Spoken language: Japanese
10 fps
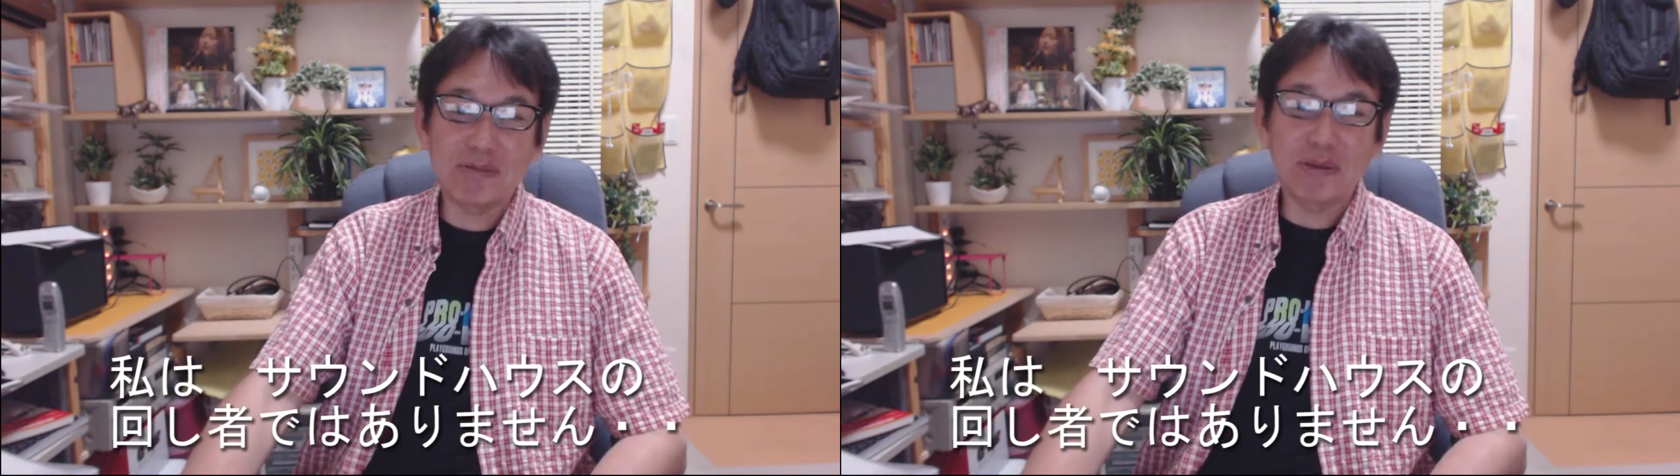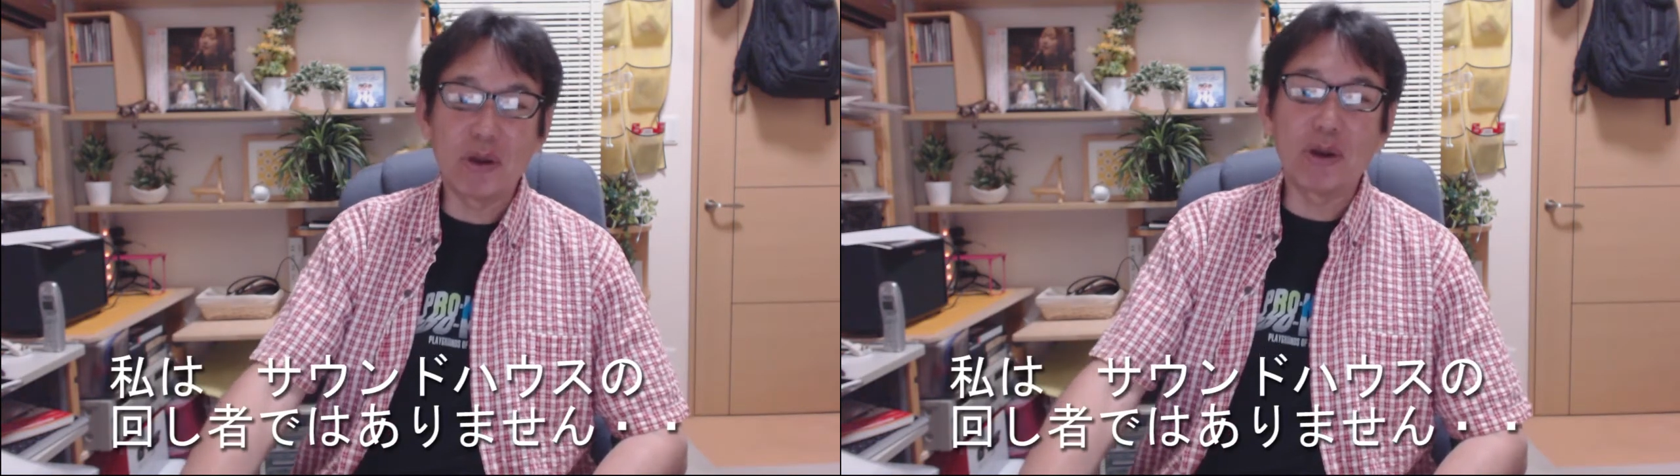
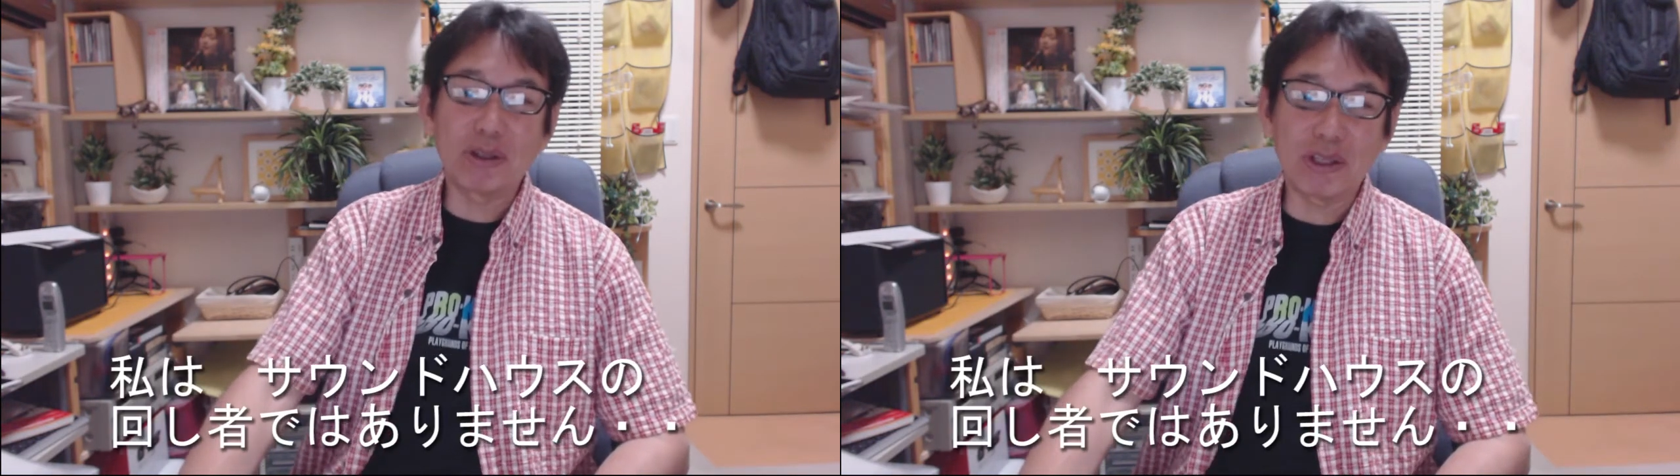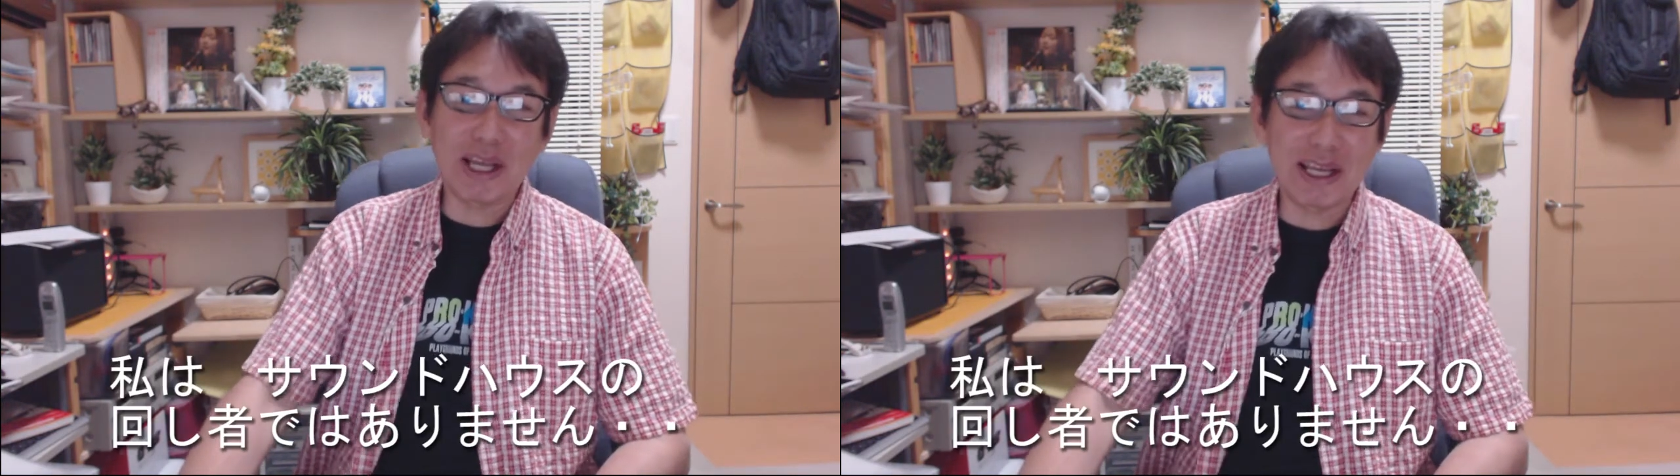というこ
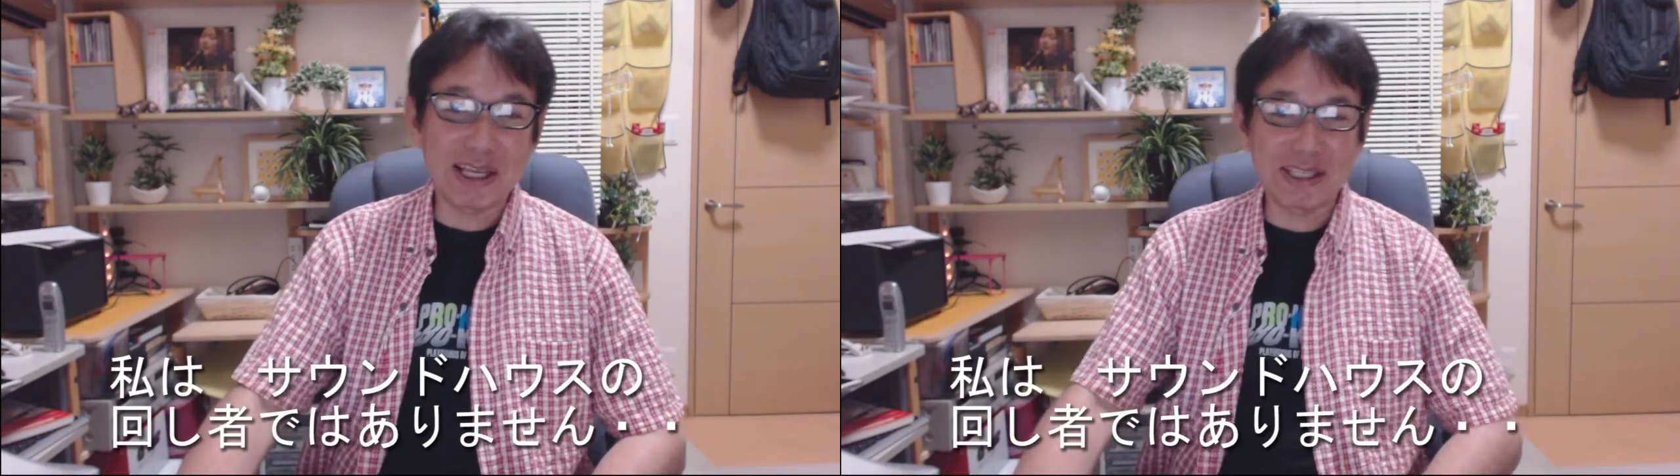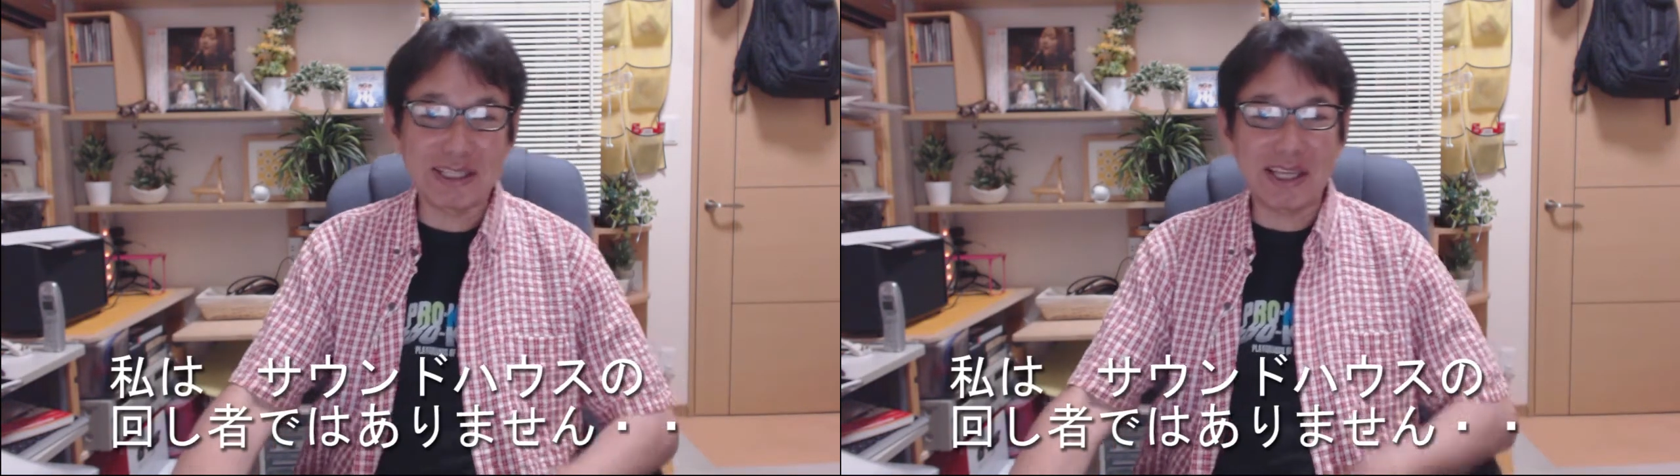と
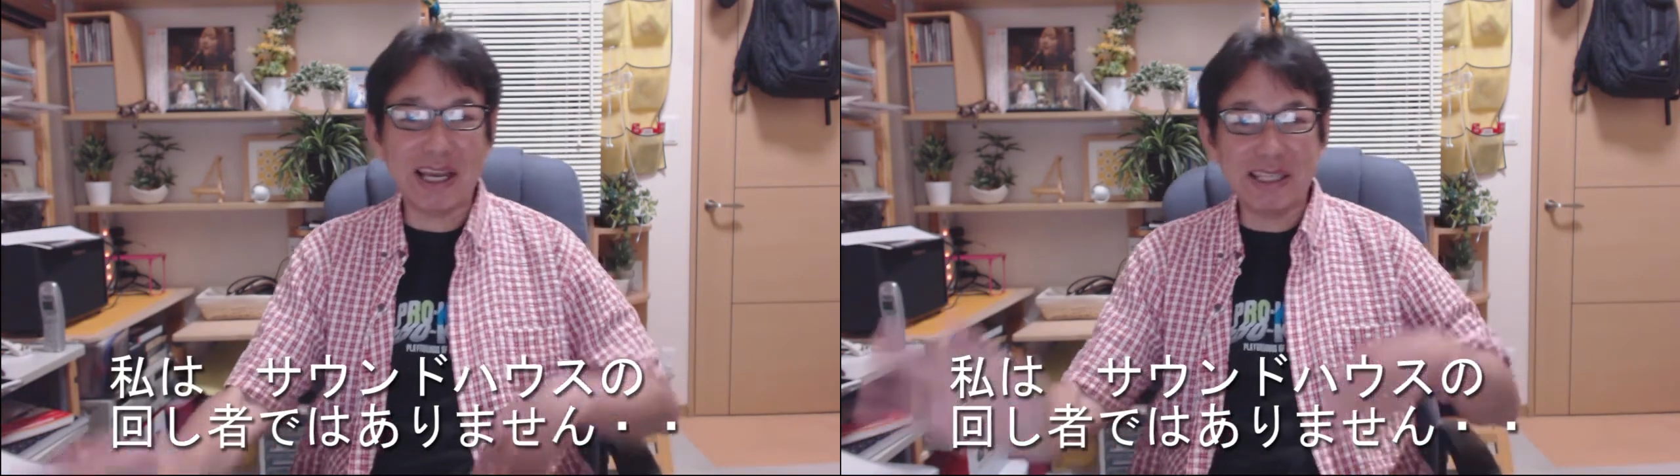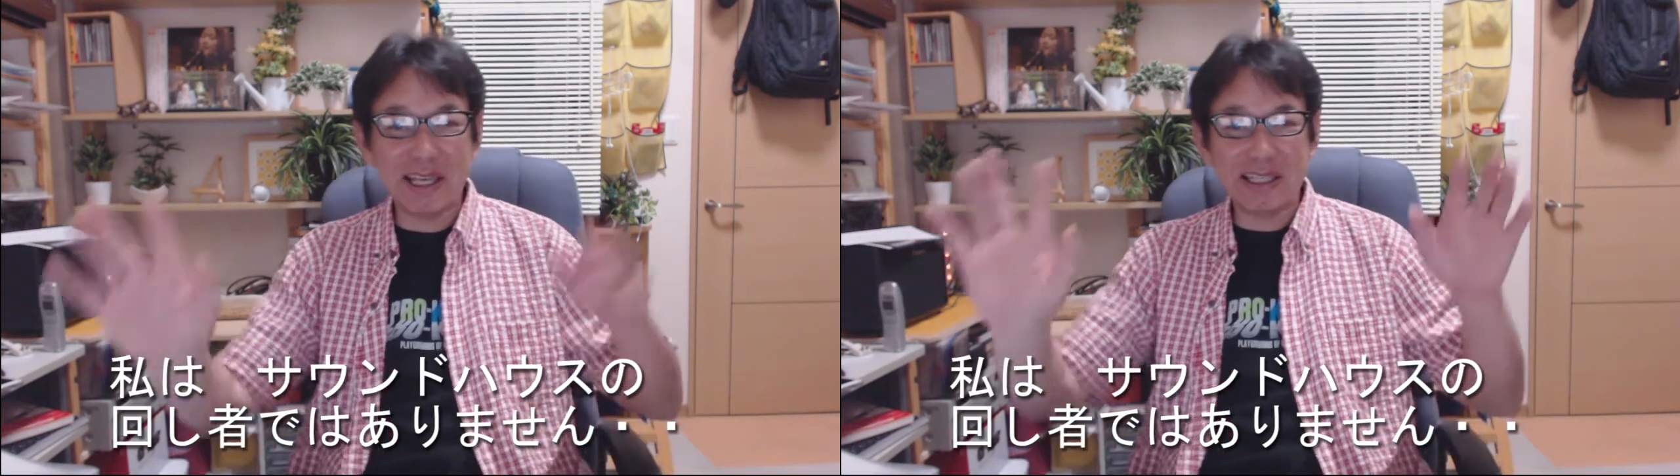です
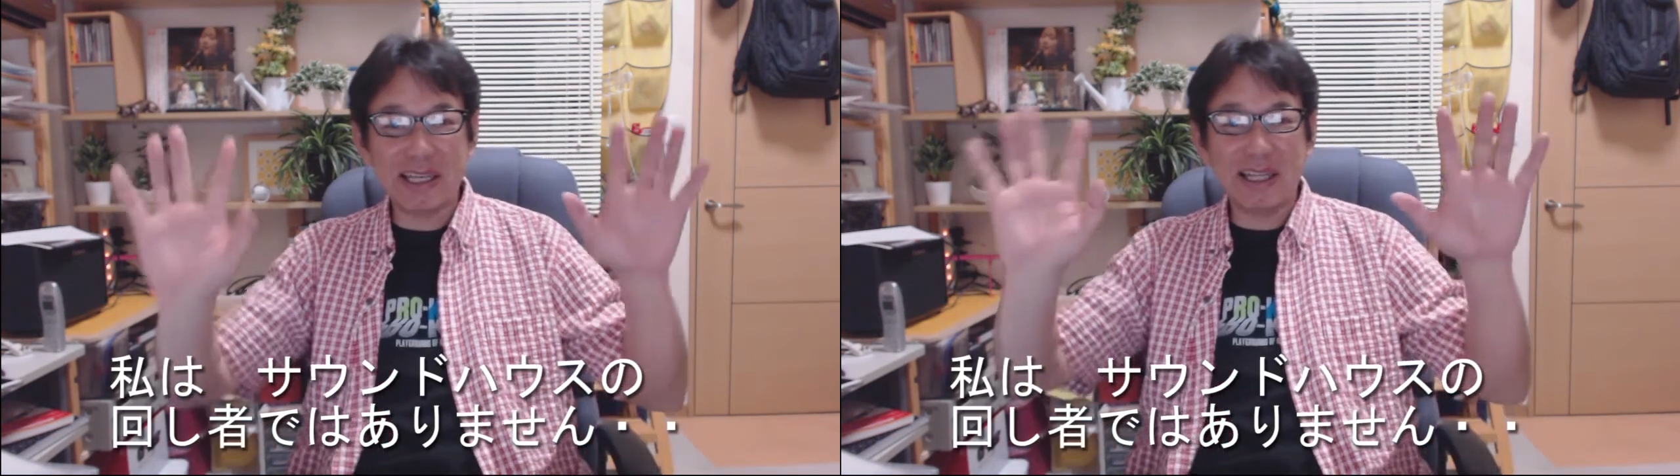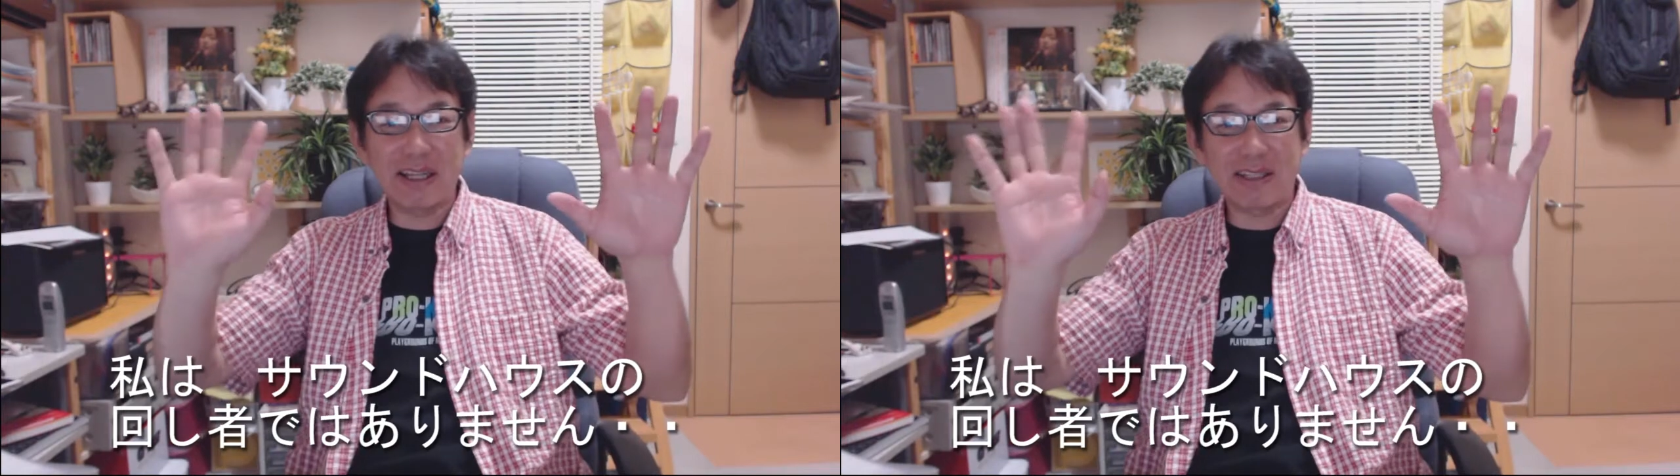IJ
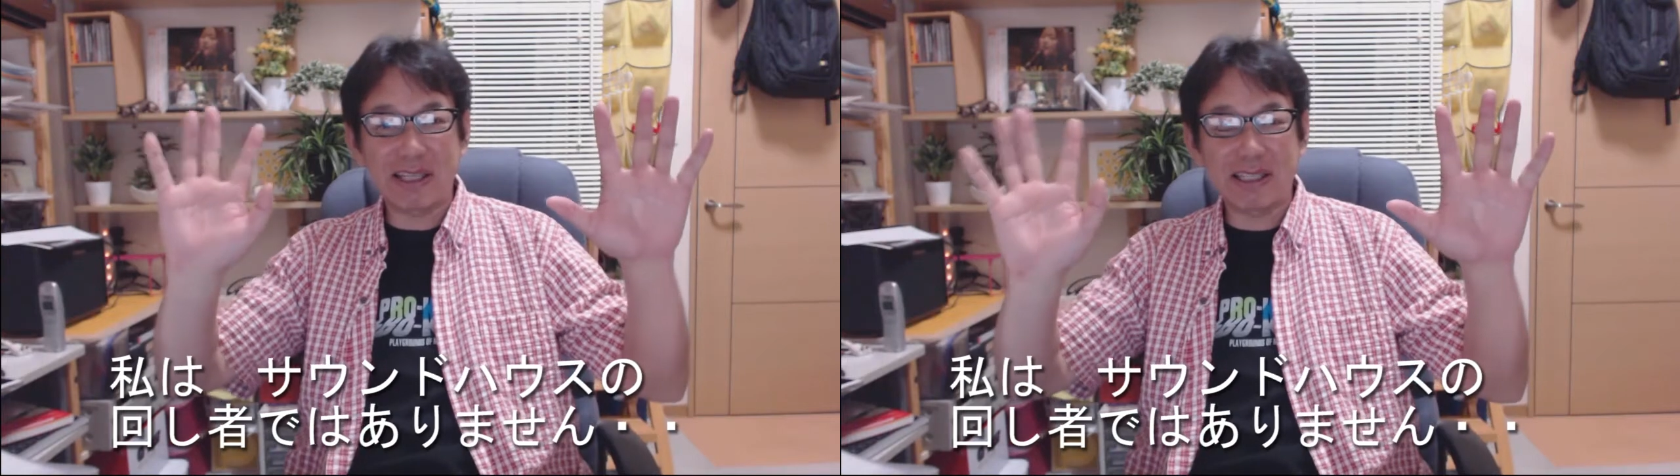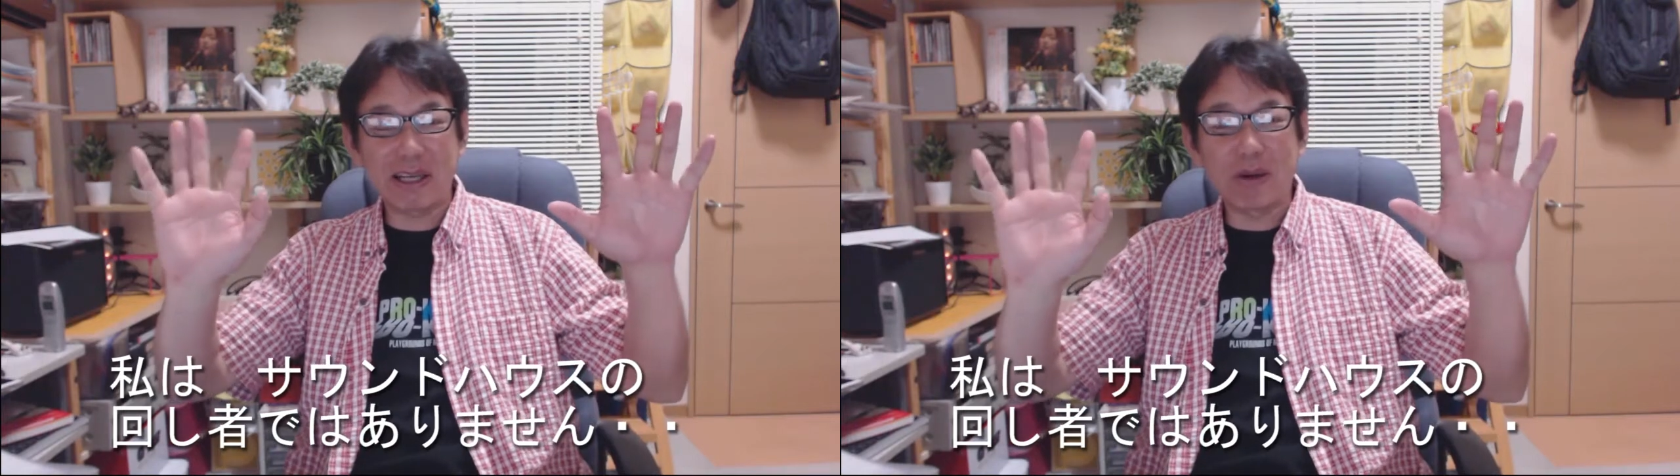チャンネルですね